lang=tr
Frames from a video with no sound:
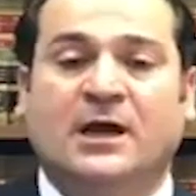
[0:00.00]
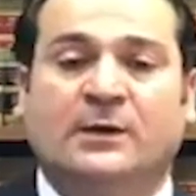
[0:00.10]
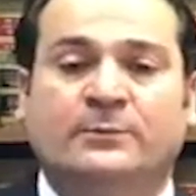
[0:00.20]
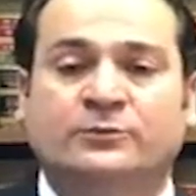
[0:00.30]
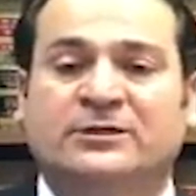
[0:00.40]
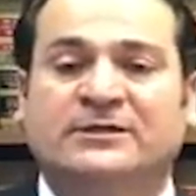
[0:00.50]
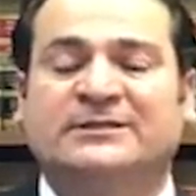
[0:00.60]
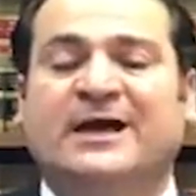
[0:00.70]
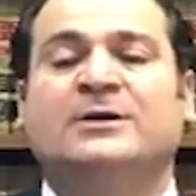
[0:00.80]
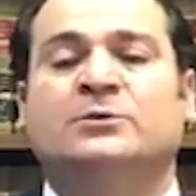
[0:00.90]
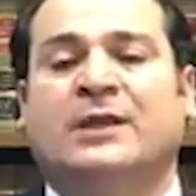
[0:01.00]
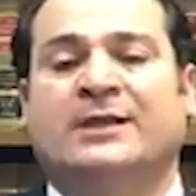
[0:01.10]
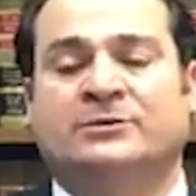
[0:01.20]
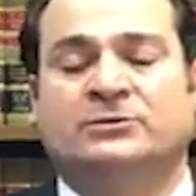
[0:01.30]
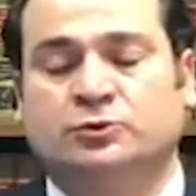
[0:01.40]
Ama burada ideal
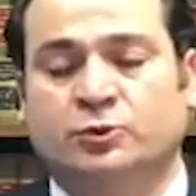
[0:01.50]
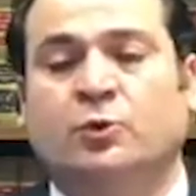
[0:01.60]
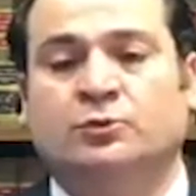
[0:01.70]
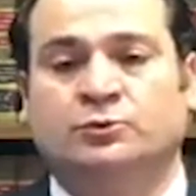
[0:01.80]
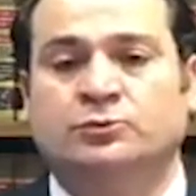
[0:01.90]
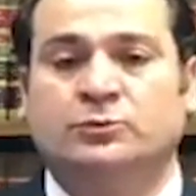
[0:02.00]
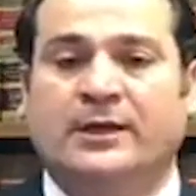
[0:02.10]
olan şu olur.